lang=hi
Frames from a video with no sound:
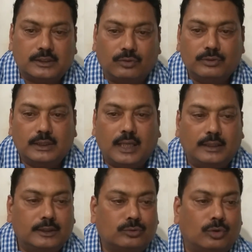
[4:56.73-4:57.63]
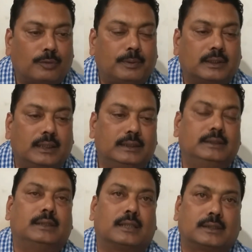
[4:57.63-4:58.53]
संवैधानिक तौर पर नहीं
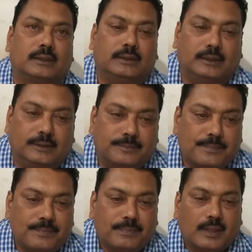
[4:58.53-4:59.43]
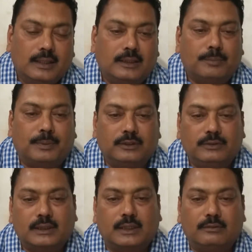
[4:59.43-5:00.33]
दी जा सकी थी यह
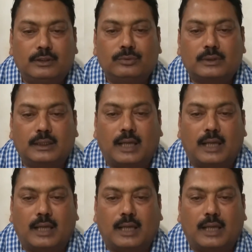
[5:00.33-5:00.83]
पदवी केवल उनके